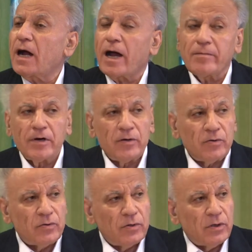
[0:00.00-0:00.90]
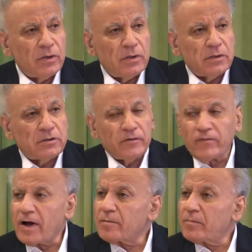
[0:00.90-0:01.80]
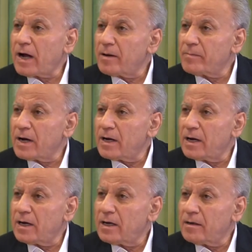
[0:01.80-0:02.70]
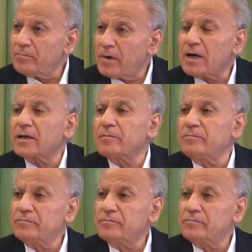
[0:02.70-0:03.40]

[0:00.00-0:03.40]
عملوا آه، اتفاق مع آه، مغرب